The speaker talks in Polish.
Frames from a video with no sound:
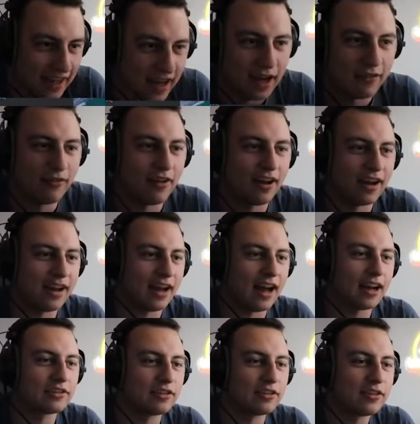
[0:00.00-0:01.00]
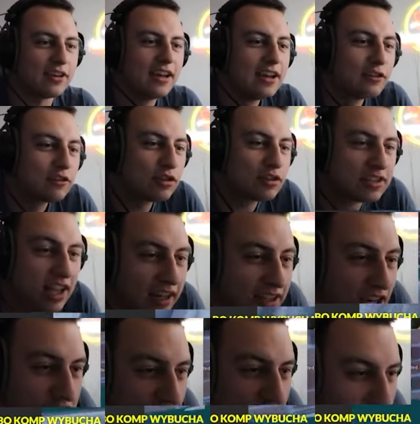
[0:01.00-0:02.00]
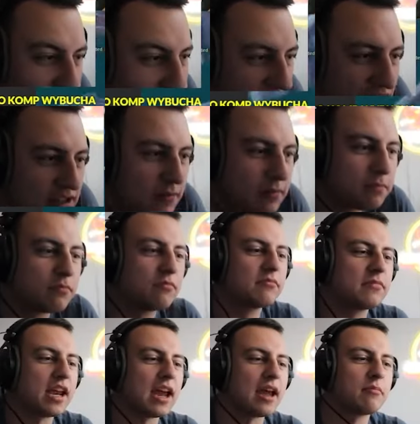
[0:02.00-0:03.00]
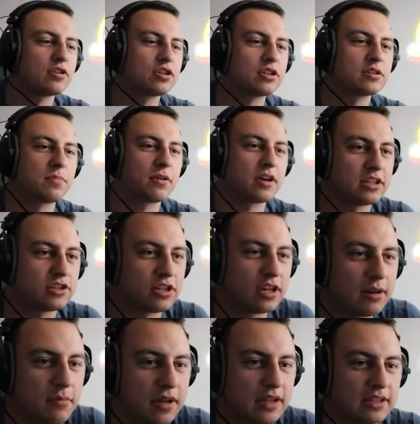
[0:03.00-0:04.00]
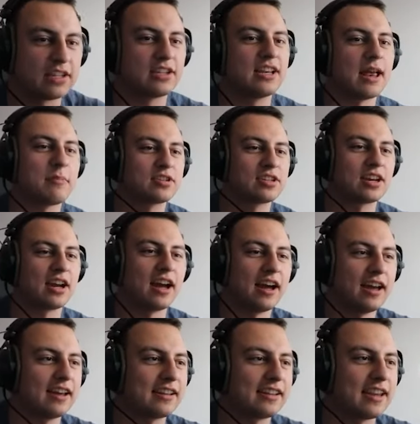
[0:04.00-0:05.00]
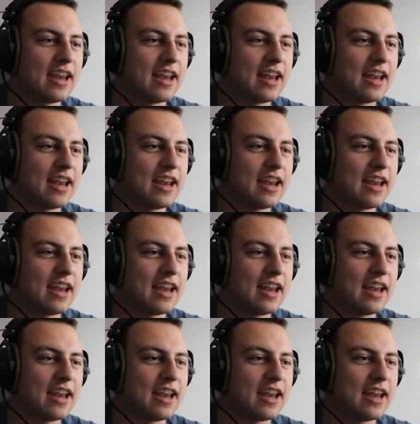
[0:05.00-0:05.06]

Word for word: Ja wale, ale ty... To jest tak dziecinne, że nie, musisz pokazać, że niby jesteś lepszy, a